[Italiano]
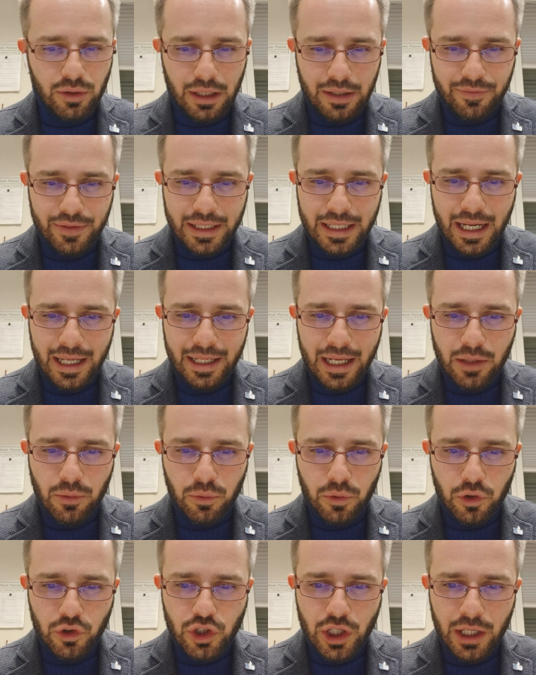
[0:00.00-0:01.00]
navigare in
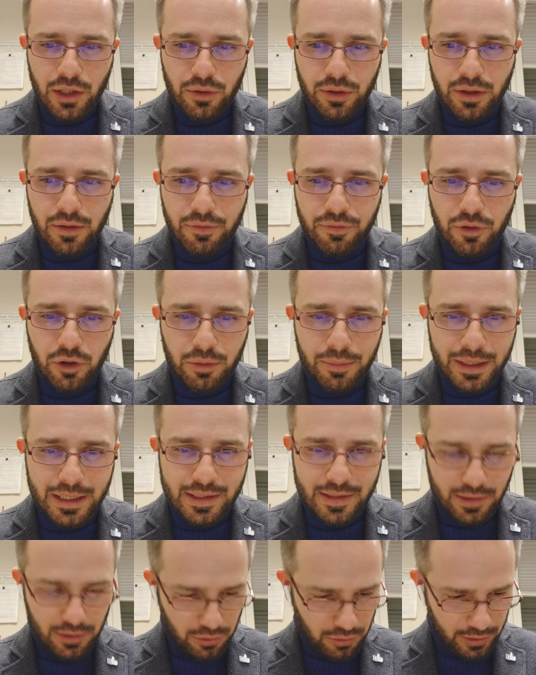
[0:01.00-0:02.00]
un oceano di
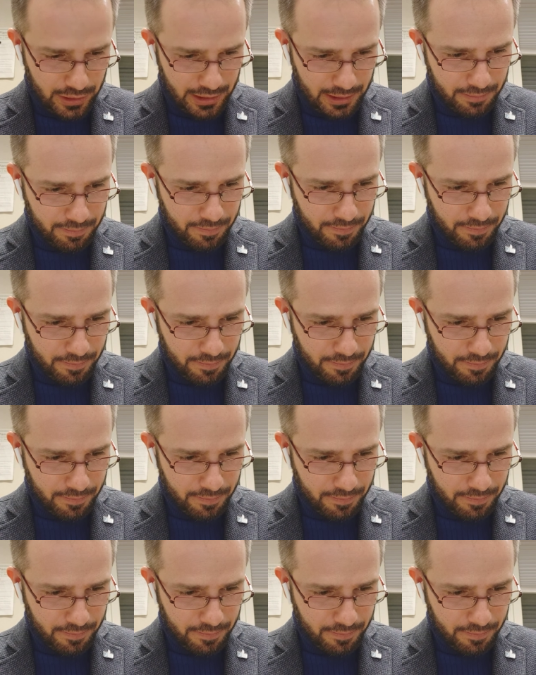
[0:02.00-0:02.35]
informazioni